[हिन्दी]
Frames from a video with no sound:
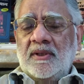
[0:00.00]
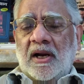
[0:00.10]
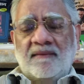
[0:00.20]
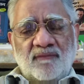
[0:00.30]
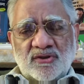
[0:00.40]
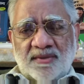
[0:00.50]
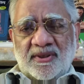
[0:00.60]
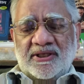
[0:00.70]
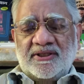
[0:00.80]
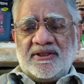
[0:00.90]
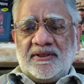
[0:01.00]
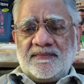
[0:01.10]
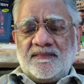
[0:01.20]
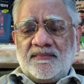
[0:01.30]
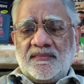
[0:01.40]
हम वो सामग्री दें
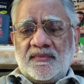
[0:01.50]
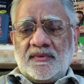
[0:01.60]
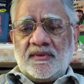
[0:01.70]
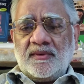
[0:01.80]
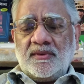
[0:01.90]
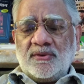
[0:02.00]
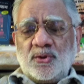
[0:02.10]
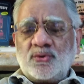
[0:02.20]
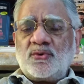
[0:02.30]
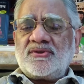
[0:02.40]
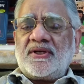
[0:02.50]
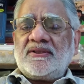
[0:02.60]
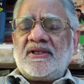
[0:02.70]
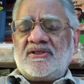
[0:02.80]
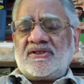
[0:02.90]
जो उसको
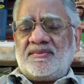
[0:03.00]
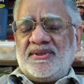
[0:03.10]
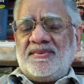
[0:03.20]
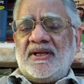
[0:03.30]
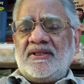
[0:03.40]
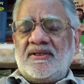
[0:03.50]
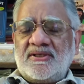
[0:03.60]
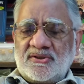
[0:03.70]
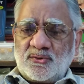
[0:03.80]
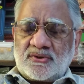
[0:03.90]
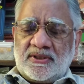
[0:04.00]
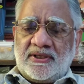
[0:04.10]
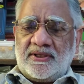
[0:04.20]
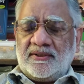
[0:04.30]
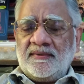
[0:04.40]
सरलता से समझ में आ जाए जैसे उसे
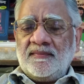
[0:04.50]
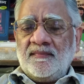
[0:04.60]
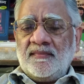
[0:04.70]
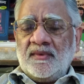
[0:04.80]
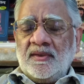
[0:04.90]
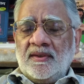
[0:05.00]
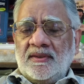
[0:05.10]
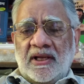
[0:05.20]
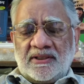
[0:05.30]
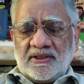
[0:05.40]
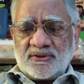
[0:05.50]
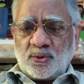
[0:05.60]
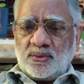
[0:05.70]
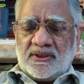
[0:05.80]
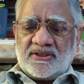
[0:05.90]
लगे कि आर्किट
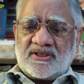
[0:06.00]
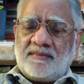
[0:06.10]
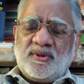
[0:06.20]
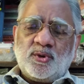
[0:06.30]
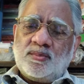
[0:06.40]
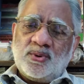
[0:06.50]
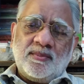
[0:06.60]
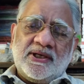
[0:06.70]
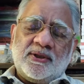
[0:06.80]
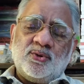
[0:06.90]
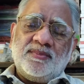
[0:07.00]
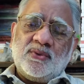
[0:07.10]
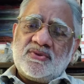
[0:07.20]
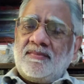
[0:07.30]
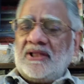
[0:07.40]
अशोक गोयल के सामने रूबरू बैठा हूं मैं
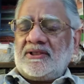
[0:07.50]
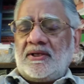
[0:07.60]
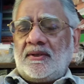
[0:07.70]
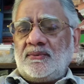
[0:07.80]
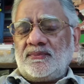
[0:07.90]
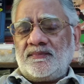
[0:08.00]
उनसे बात कर रहा हूं